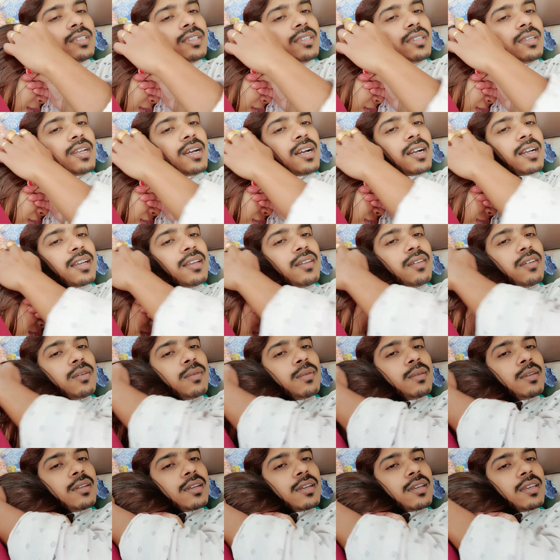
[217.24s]
না খেলে
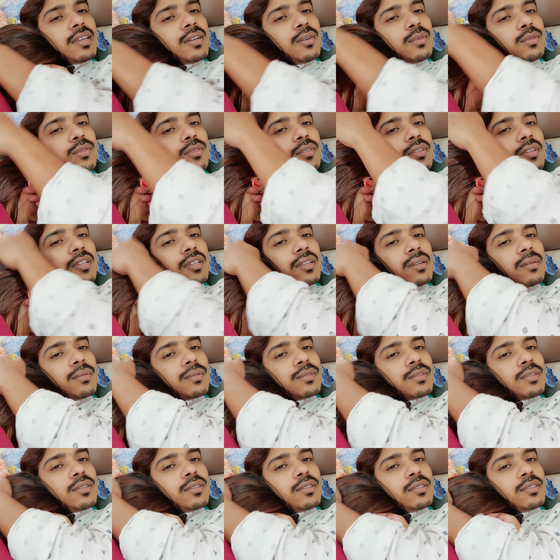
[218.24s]
হবে না খেয়ে ওষুধ খেতে হবে
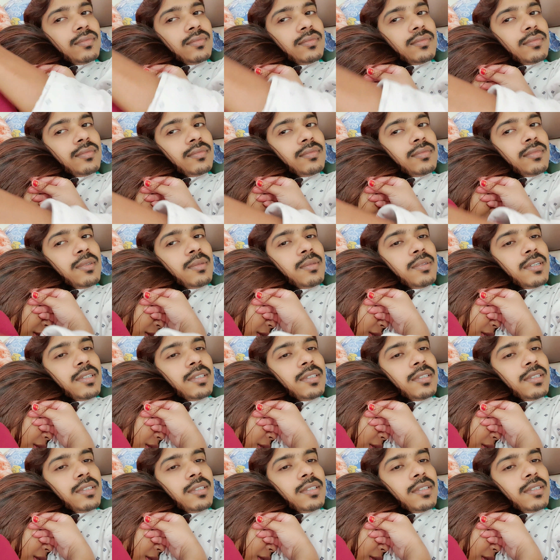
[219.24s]
চলো বাবা